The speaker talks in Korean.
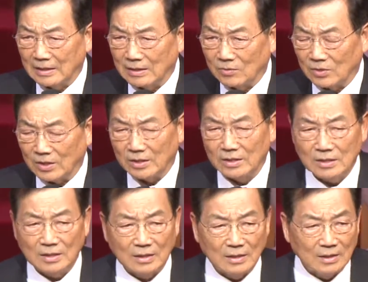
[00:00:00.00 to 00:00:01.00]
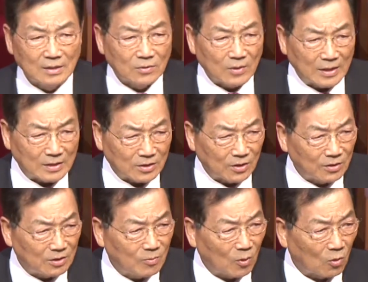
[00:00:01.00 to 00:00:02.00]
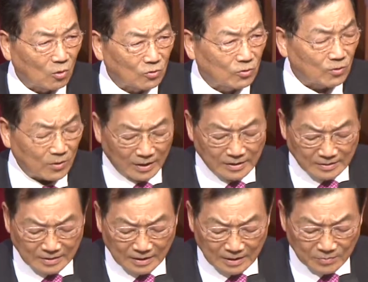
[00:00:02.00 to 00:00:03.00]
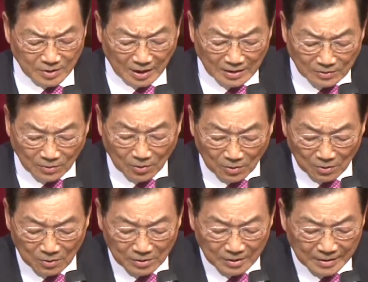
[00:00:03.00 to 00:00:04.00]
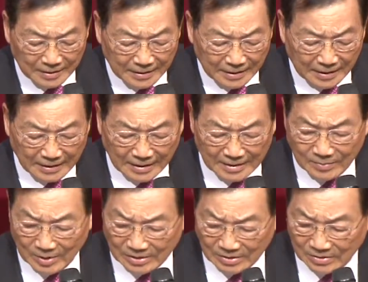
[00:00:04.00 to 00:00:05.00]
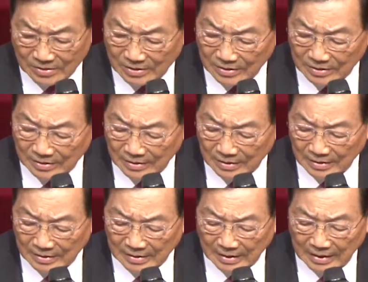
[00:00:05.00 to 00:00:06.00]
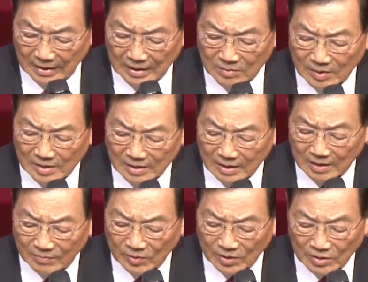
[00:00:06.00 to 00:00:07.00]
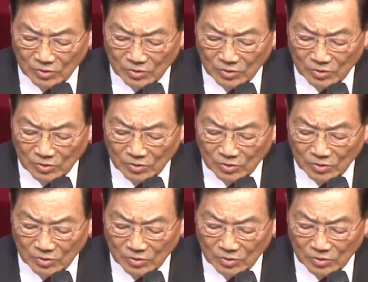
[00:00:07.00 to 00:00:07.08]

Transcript: 우리는 환경을 보고 두려워하는 사람이 아니고 하나님의 쓰시는 하나님의 사람들인